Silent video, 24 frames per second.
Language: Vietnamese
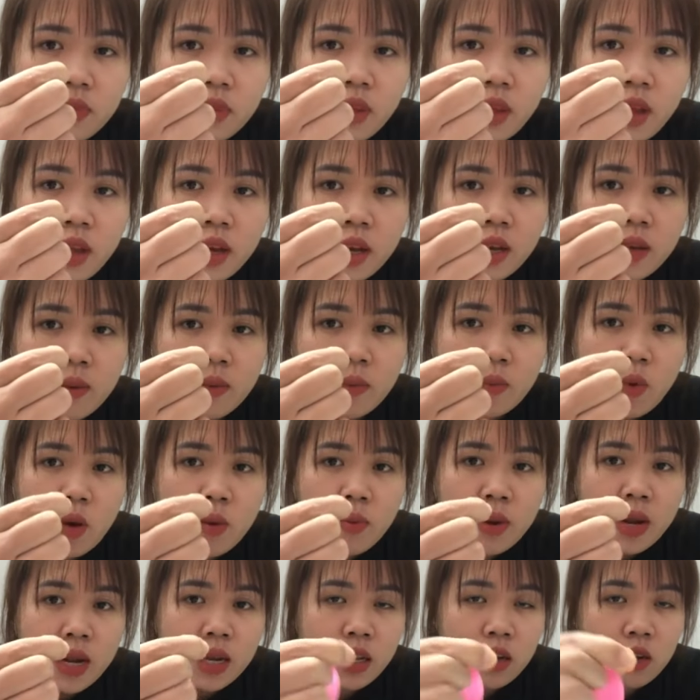đấy khi mình bóp
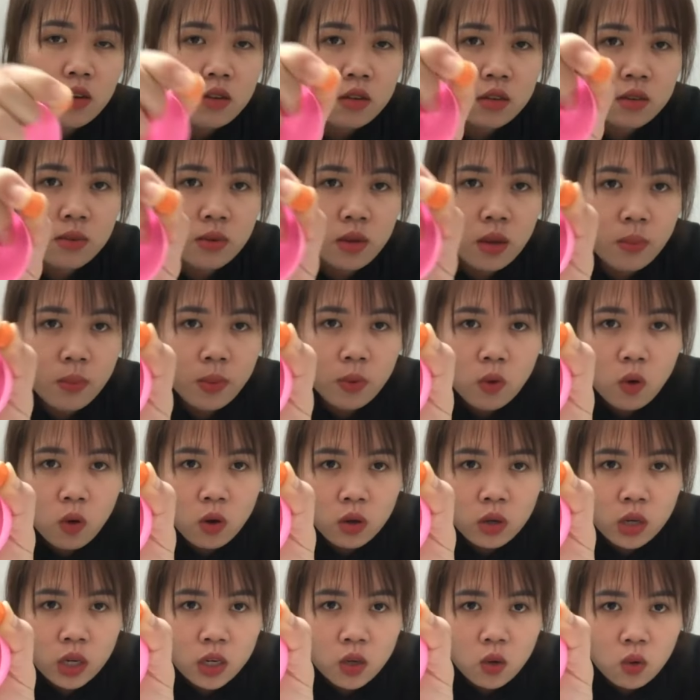ra thì nó sẽ có
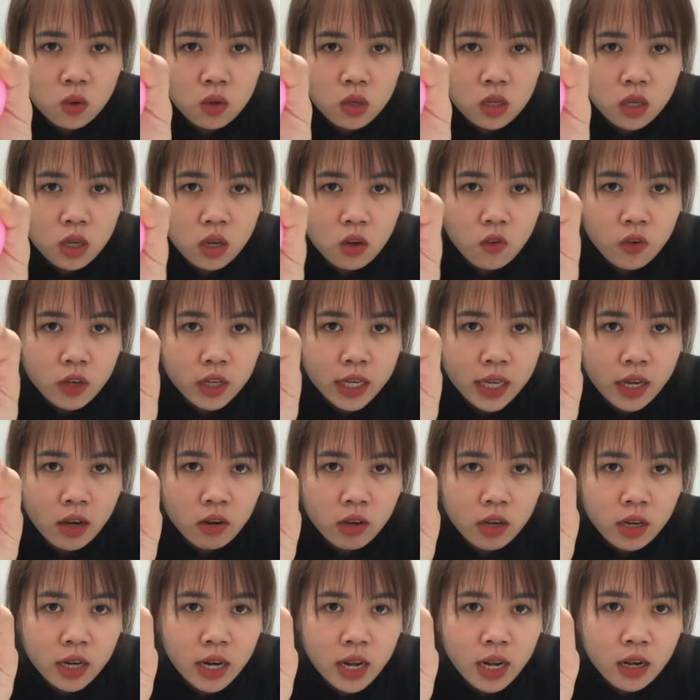cái độ nứt có phần kẹo
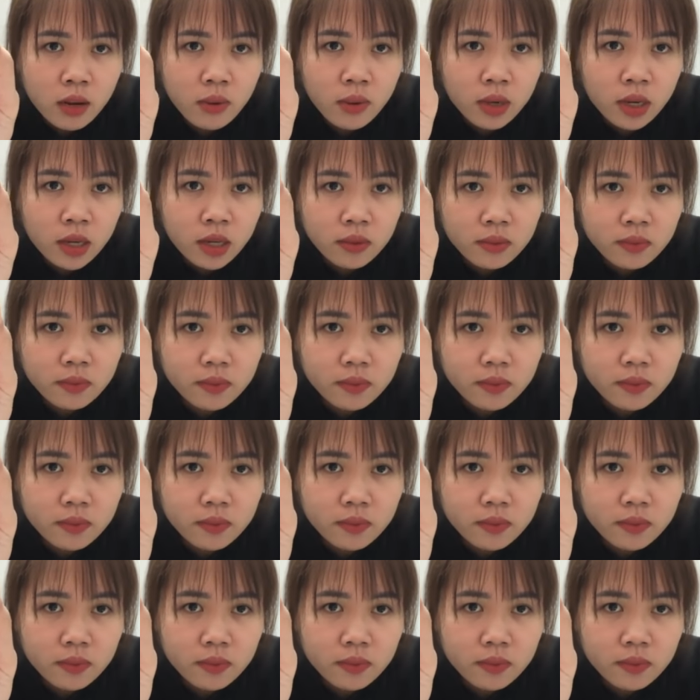này ra các bạn này